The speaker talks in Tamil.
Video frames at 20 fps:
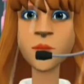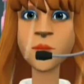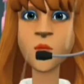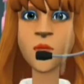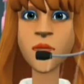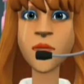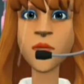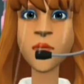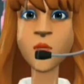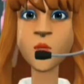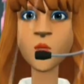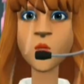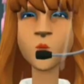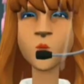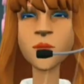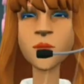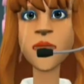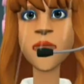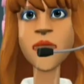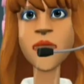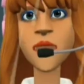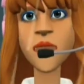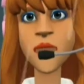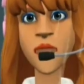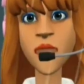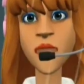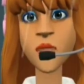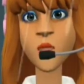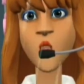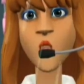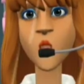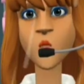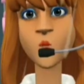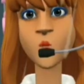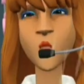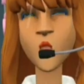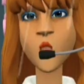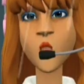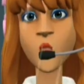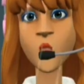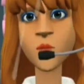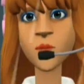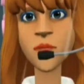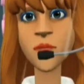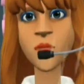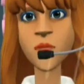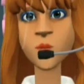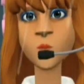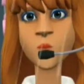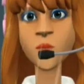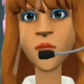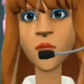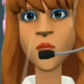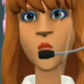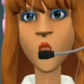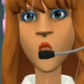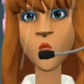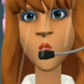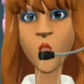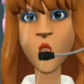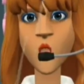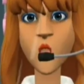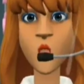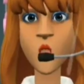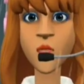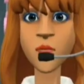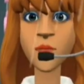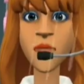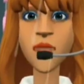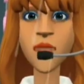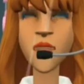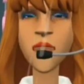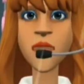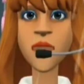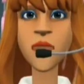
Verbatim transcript: கடைசியாக இவர்கள் அனைவரும் எழுப்பிய கேள்விகள் மட்டுமின்றி பிரசன்ட்